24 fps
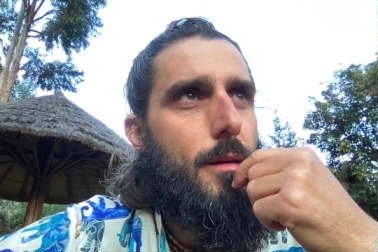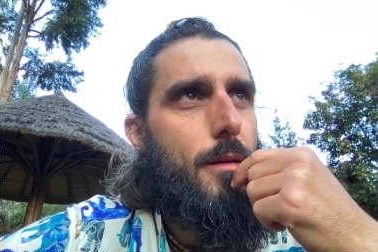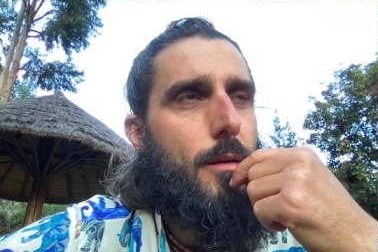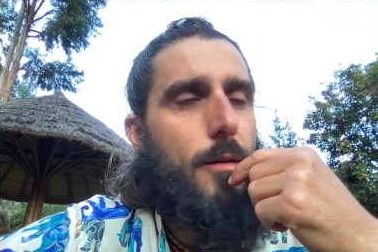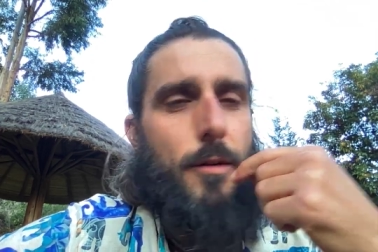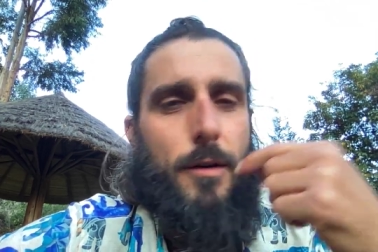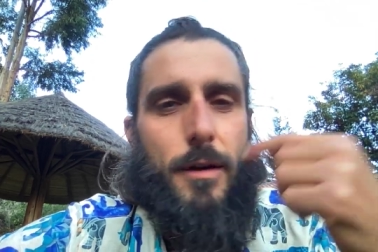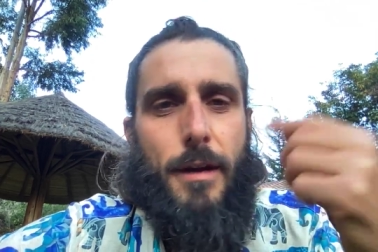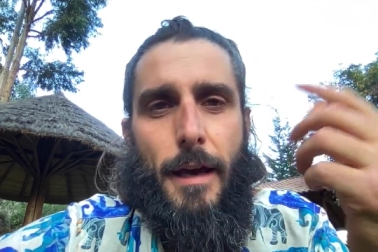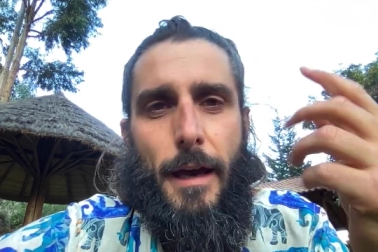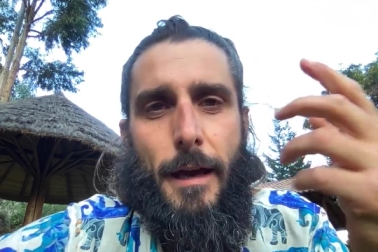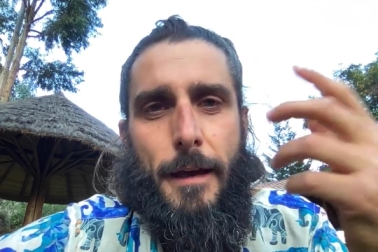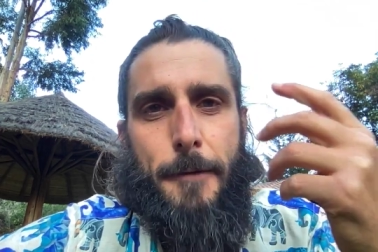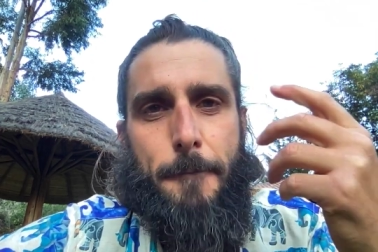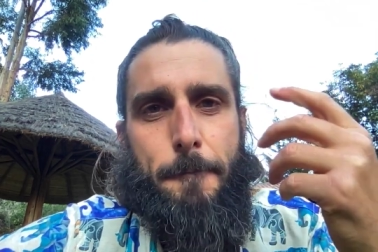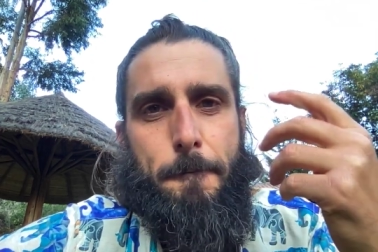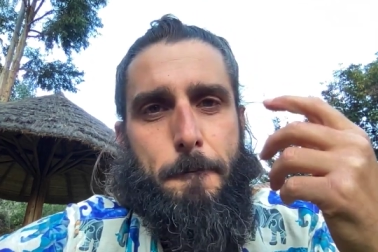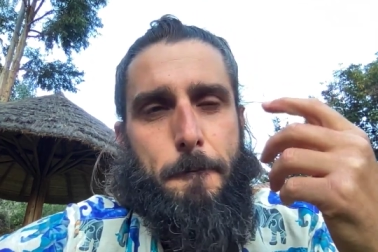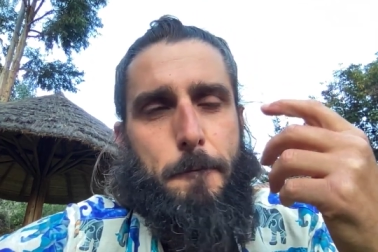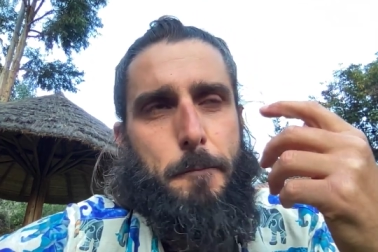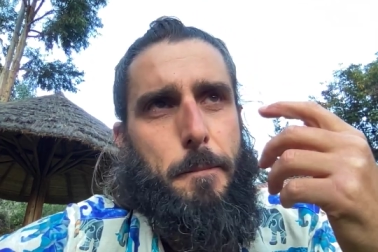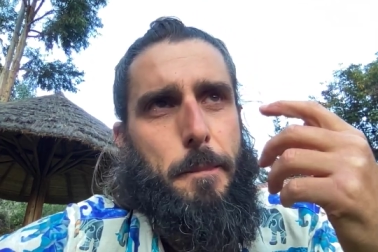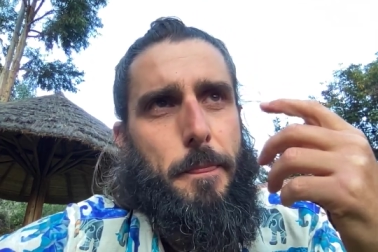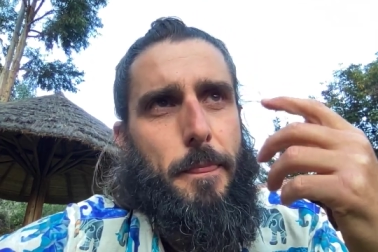Ok.
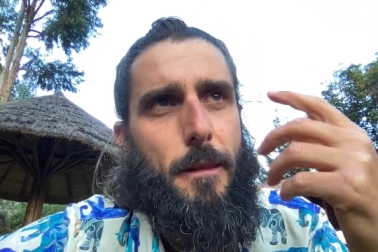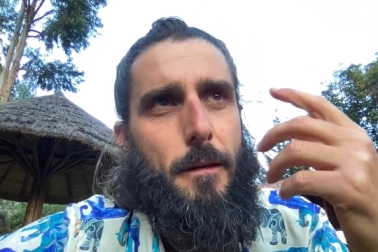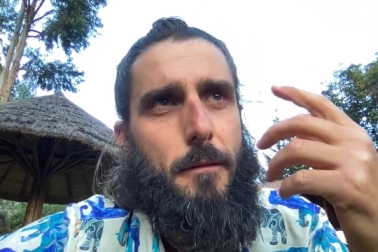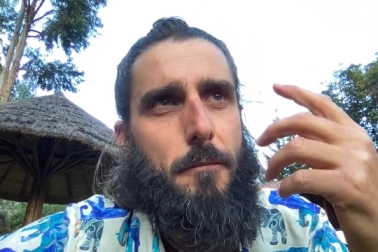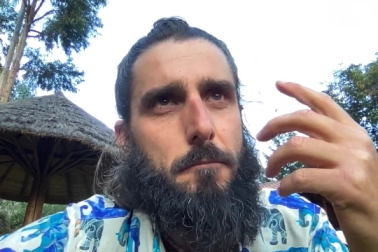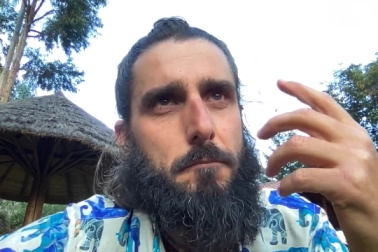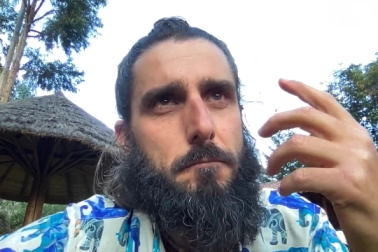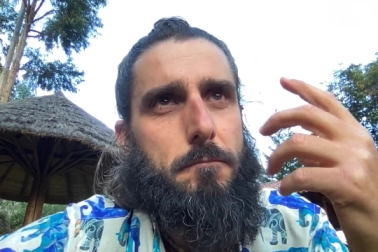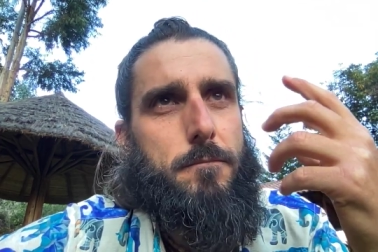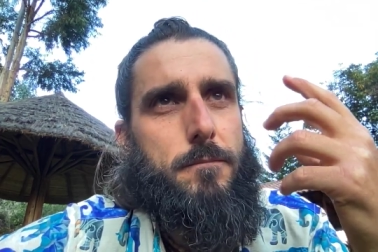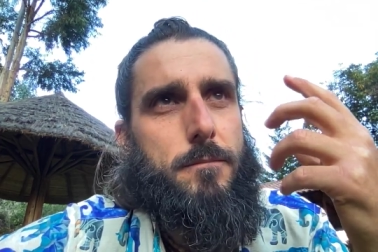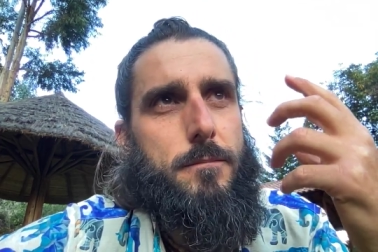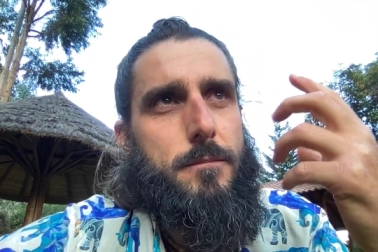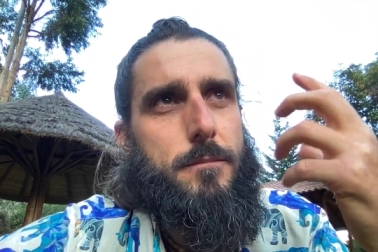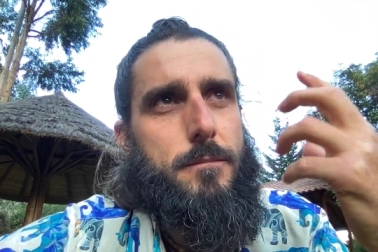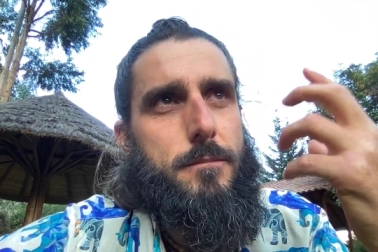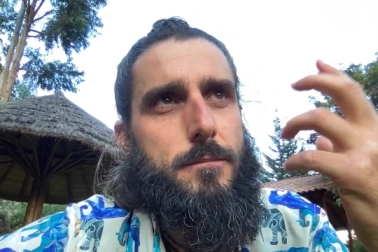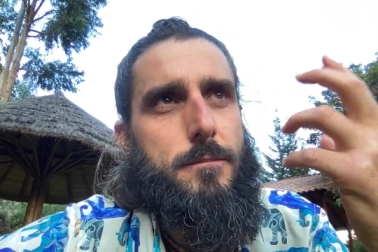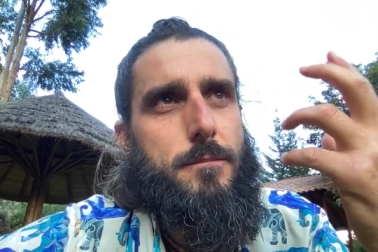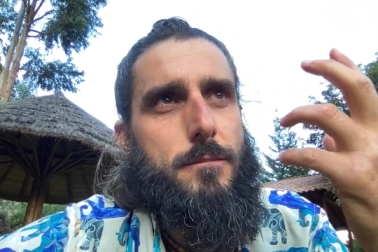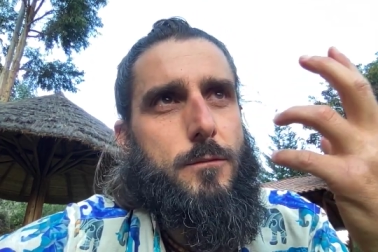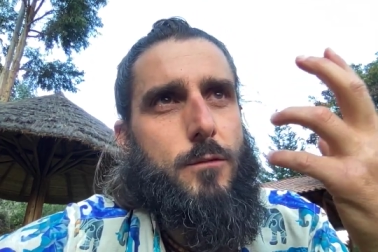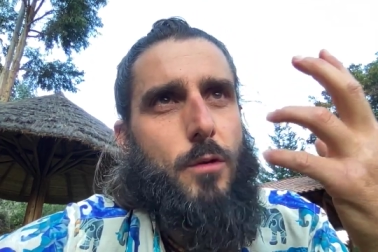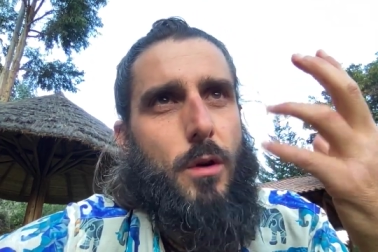
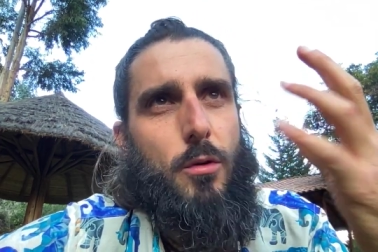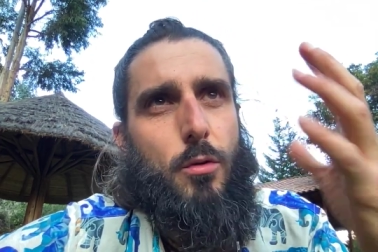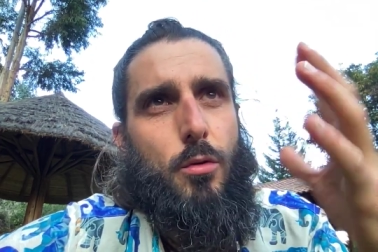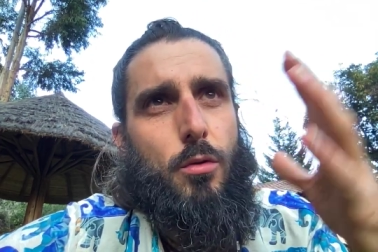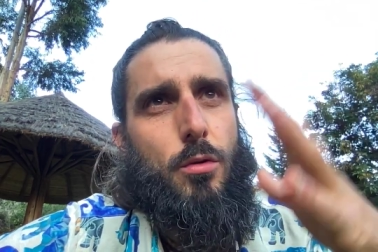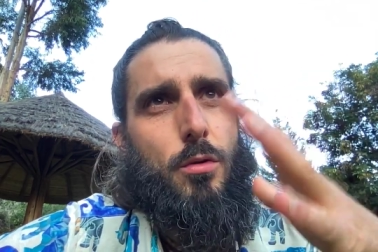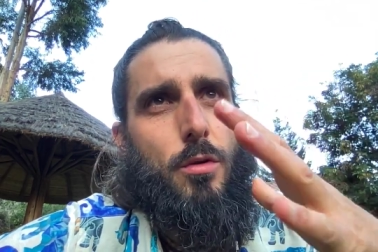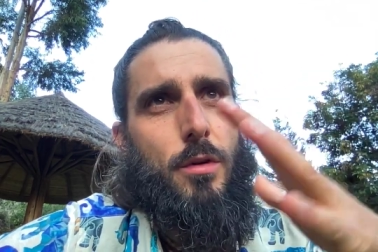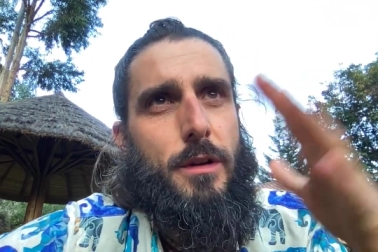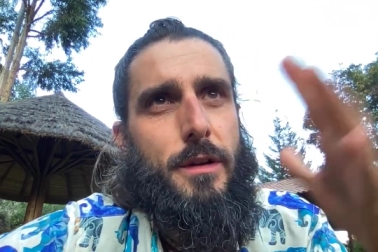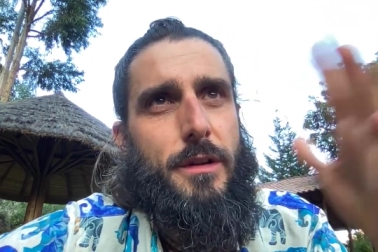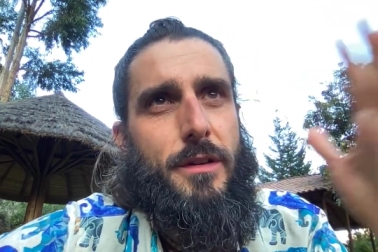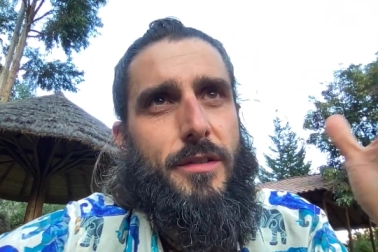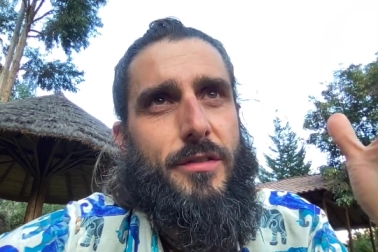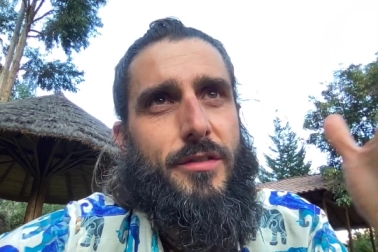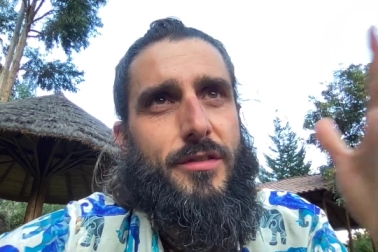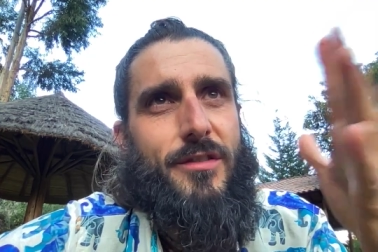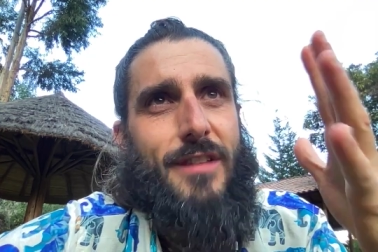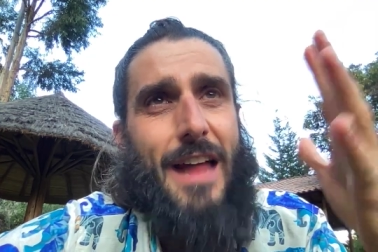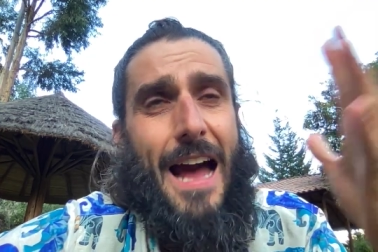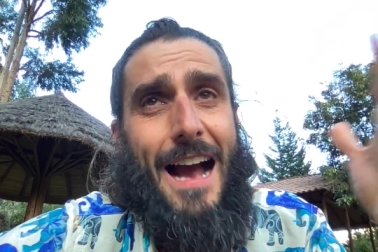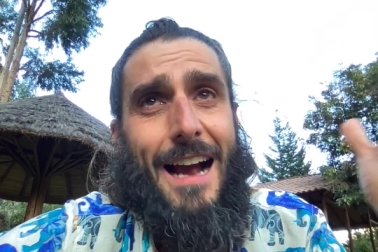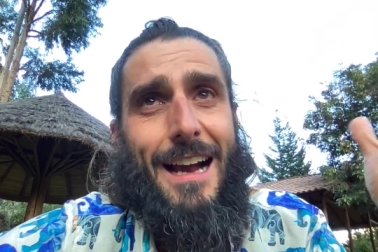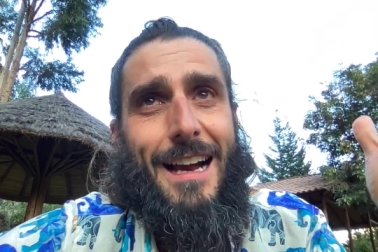Qualcuno li
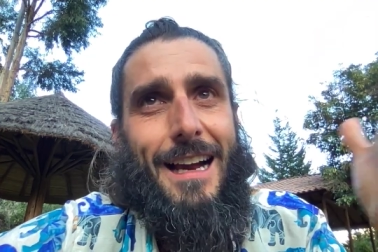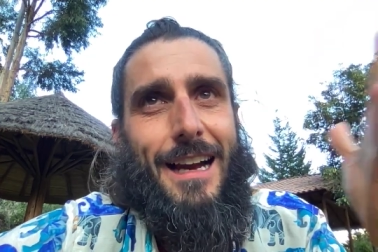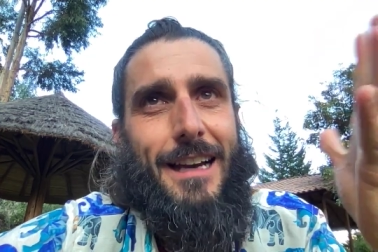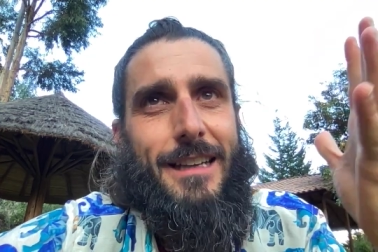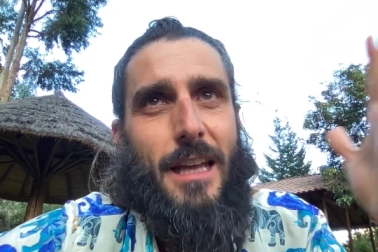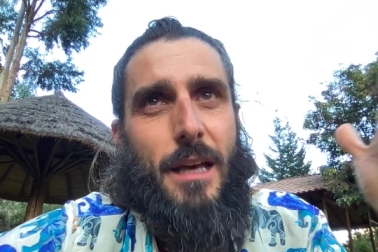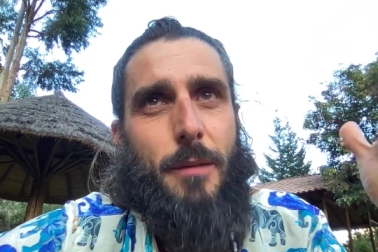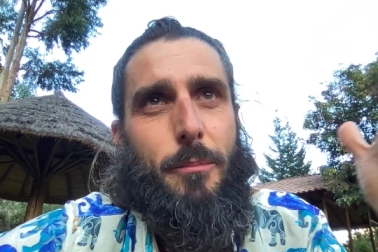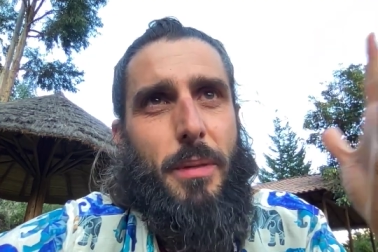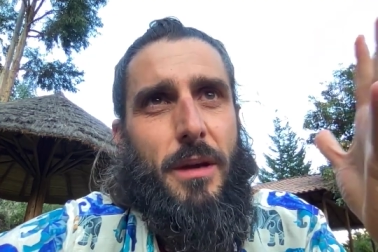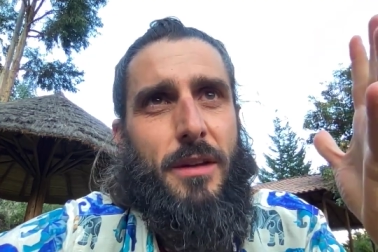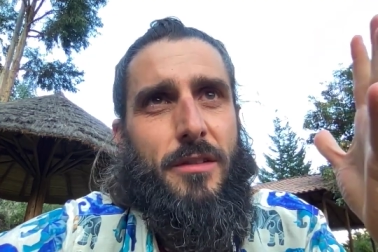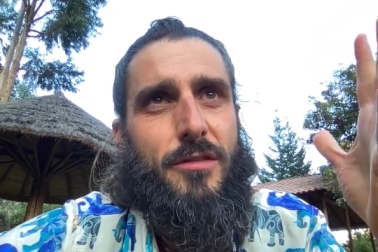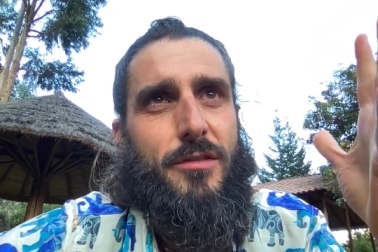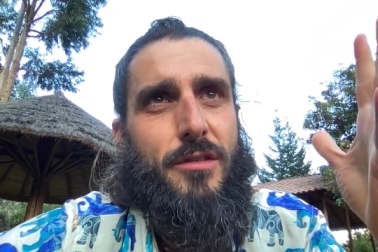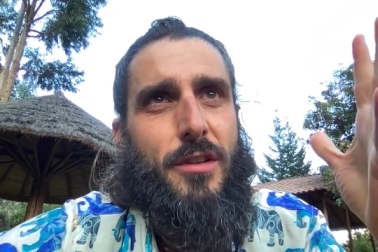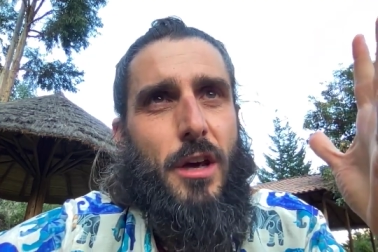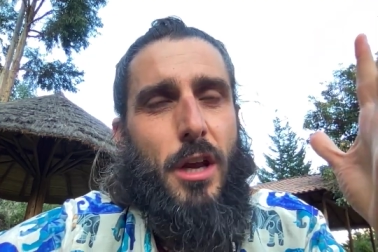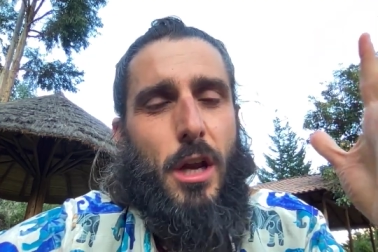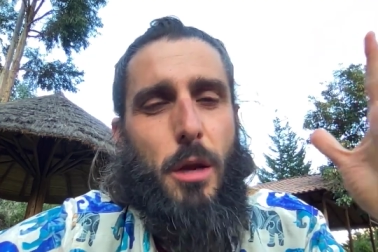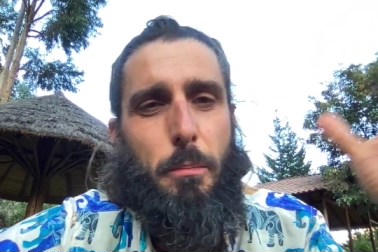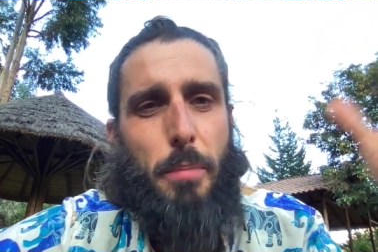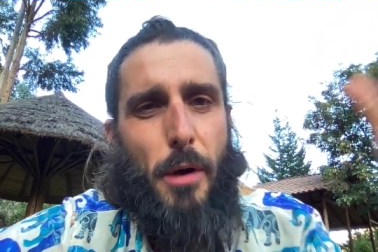distacca dai pensieri,